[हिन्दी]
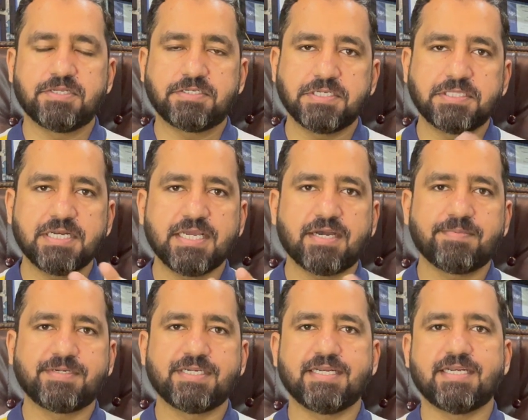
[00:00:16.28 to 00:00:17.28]
कितने
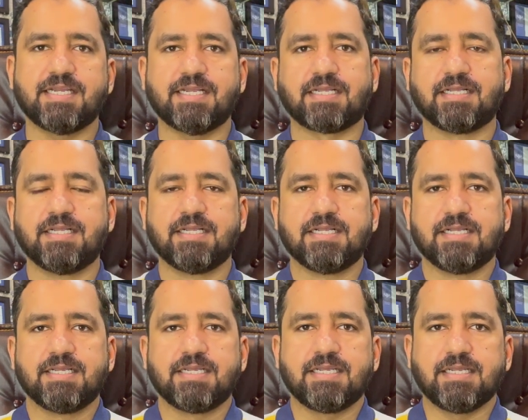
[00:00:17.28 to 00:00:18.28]
ऑप्शन है
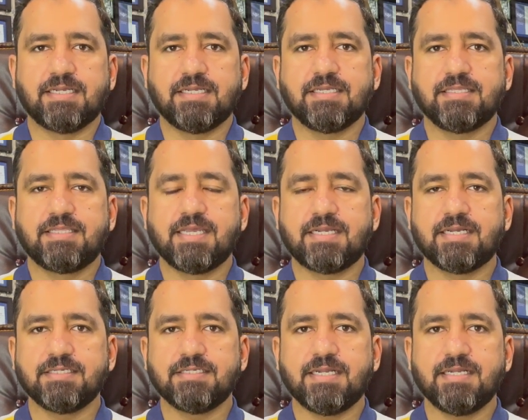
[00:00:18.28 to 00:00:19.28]

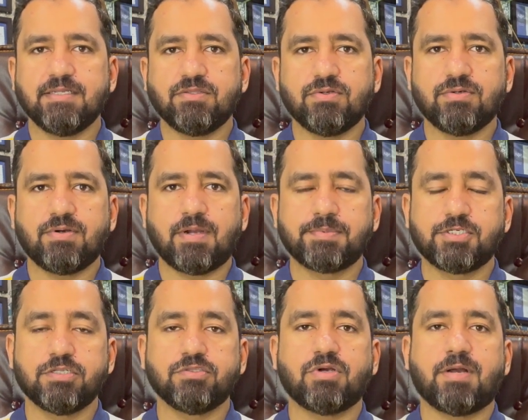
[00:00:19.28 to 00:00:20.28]
देखा जाए तो
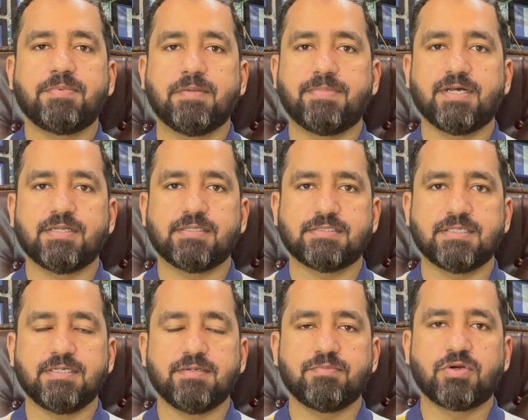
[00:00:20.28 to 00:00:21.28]
ऑप्शन तो आपके पास
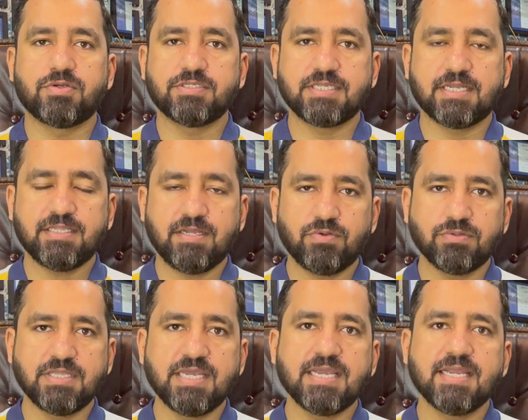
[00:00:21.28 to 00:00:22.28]
बहुत ज़्यादा
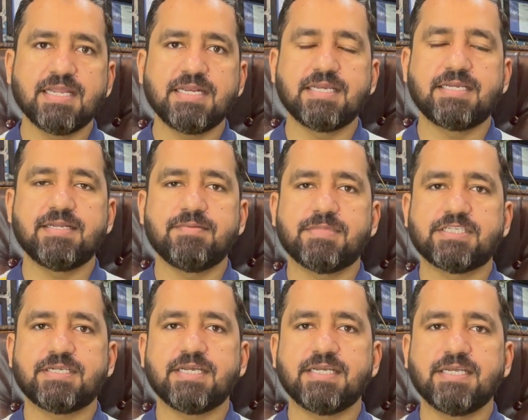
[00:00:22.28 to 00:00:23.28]
होते हैं लेकिन
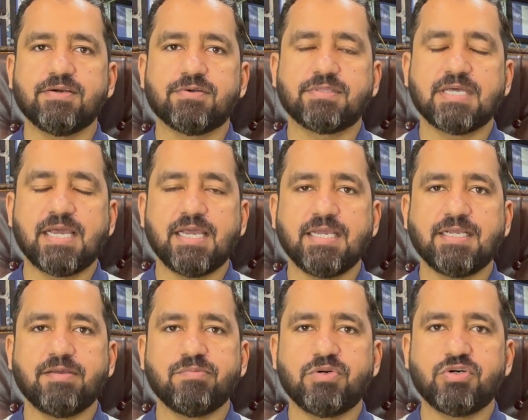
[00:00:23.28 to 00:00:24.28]
मसला ये होता है
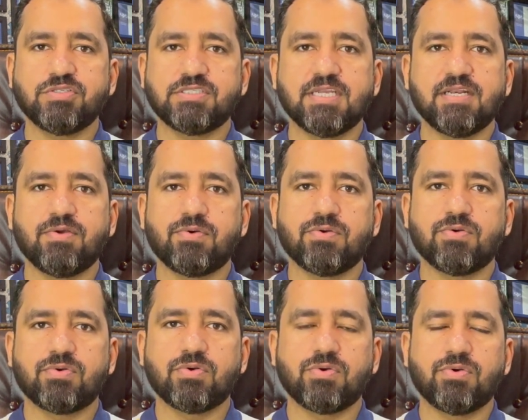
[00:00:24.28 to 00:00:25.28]
कि बहुत से
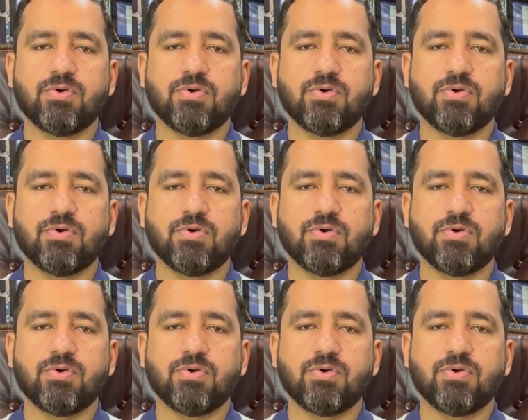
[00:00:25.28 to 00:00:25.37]
लोगों को